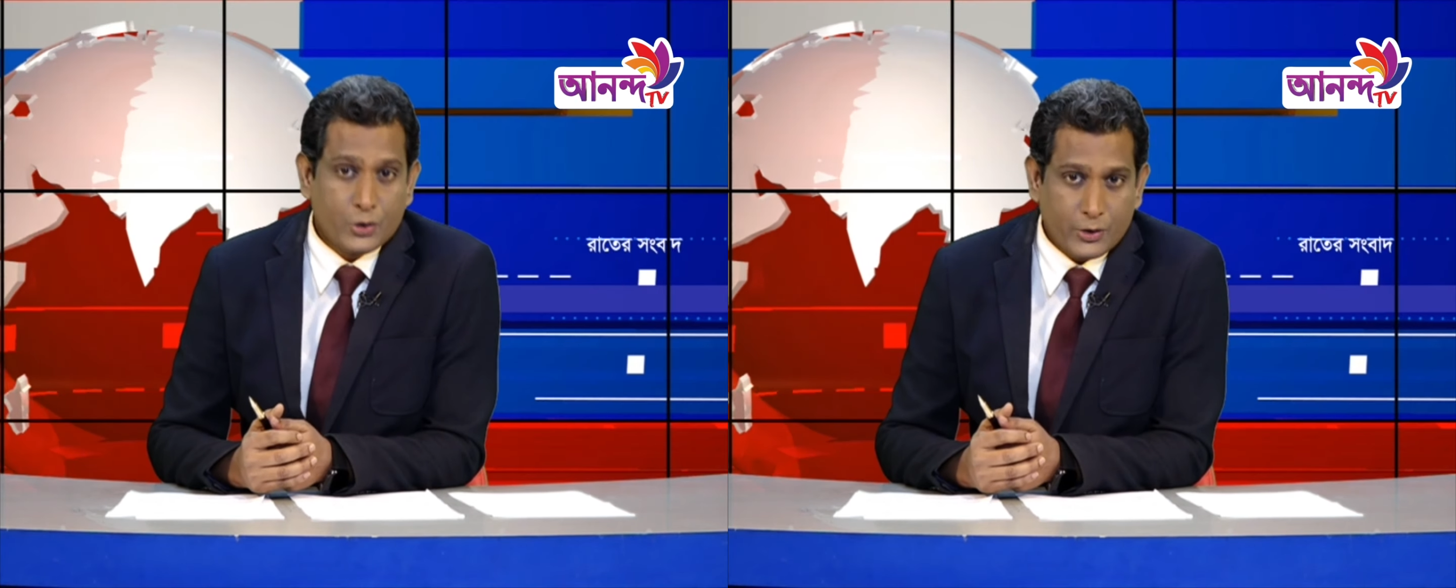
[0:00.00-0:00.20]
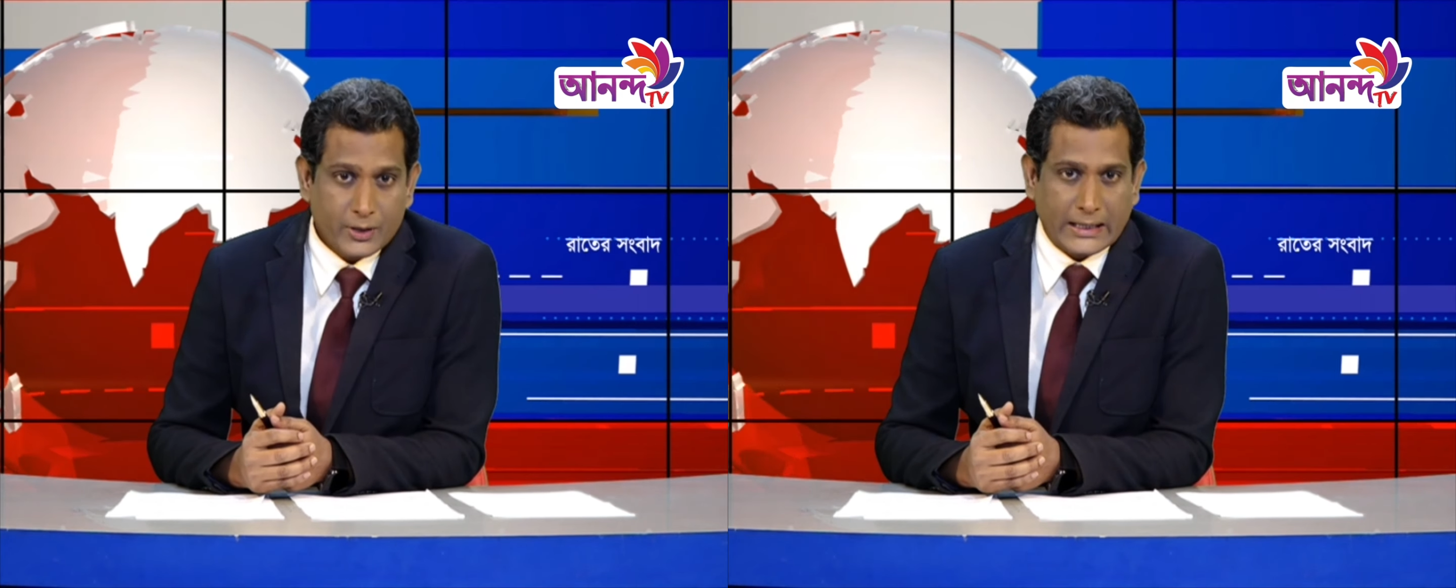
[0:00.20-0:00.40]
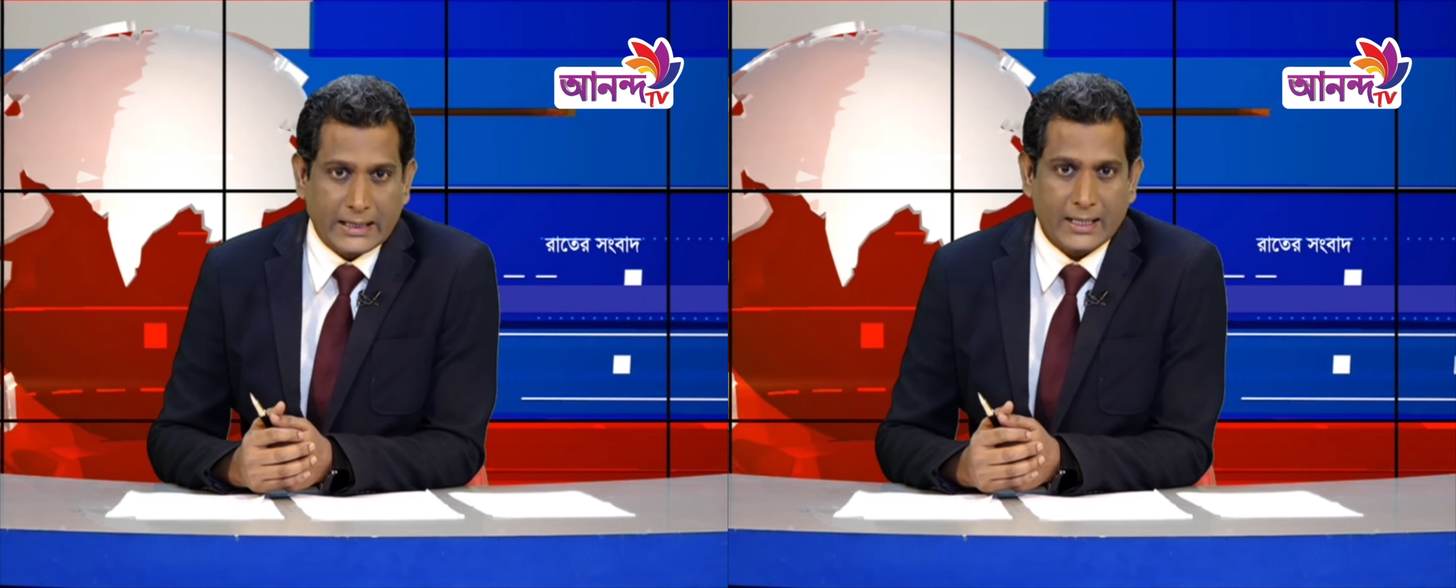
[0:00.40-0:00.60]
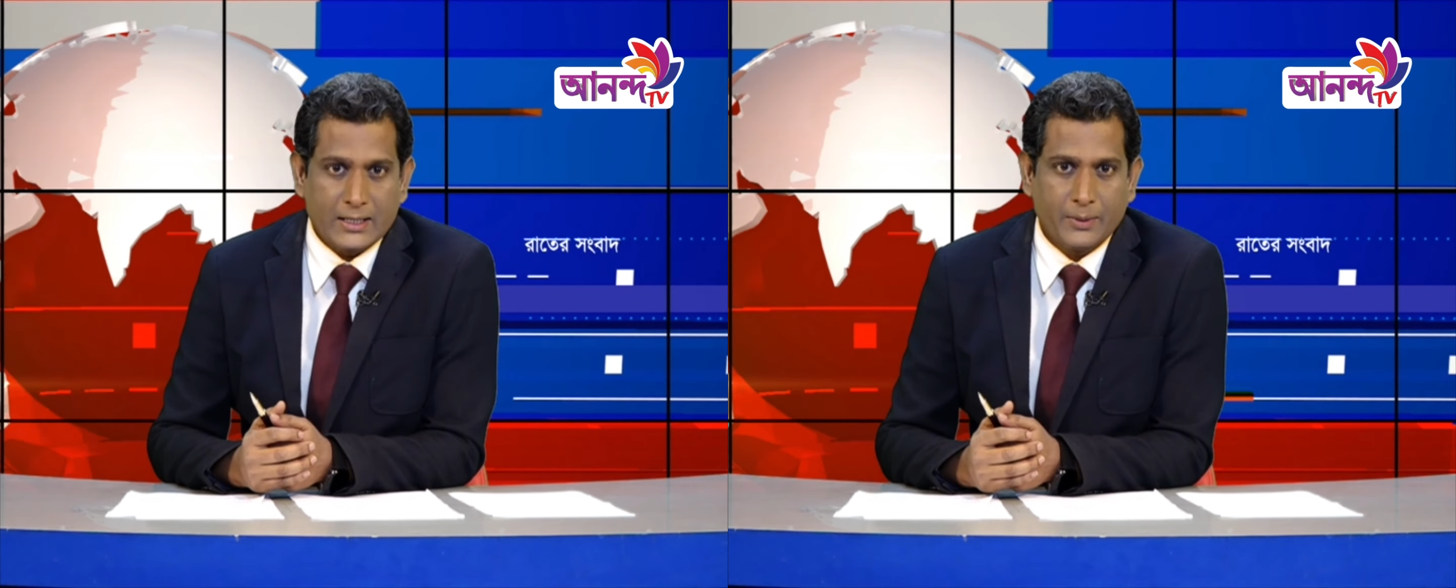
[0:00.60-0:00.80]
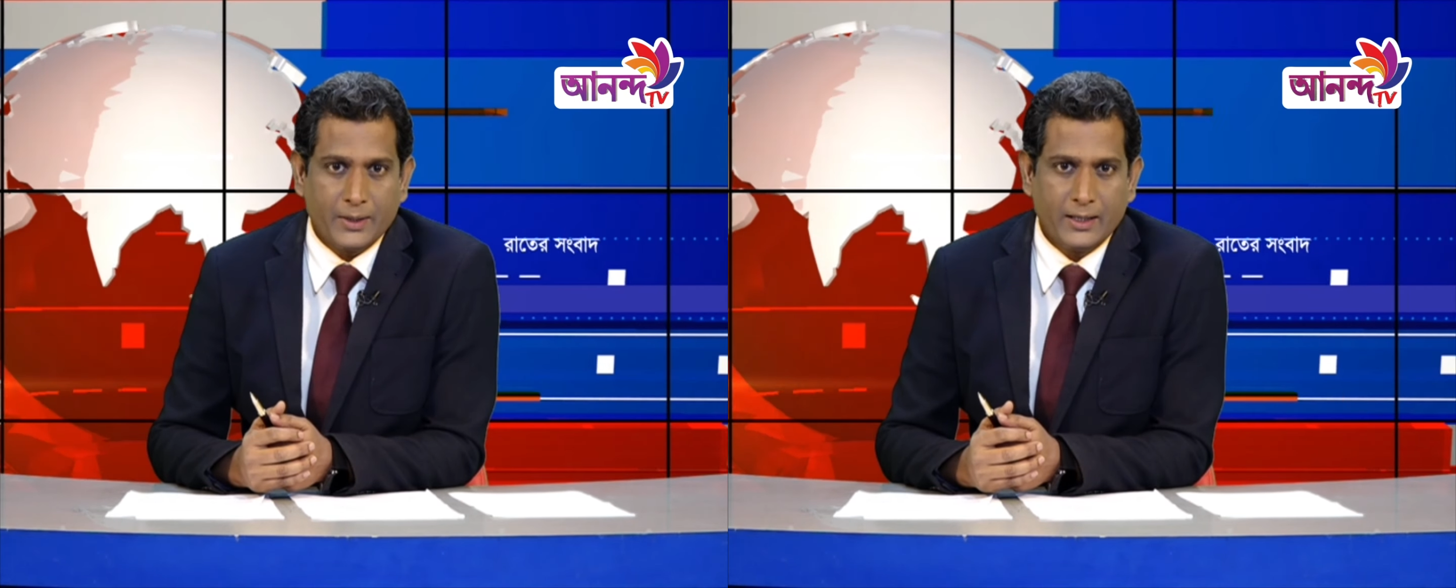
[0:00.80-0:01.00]
চরিত্রে দেখা
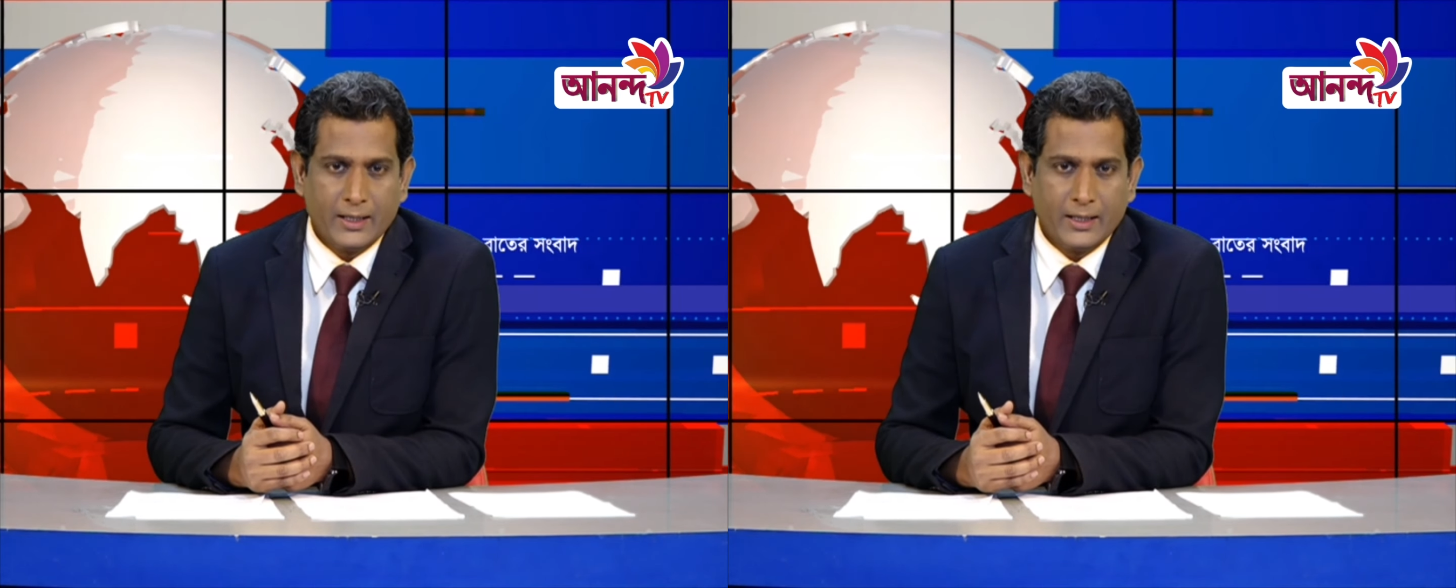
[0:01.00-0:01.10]
যাবে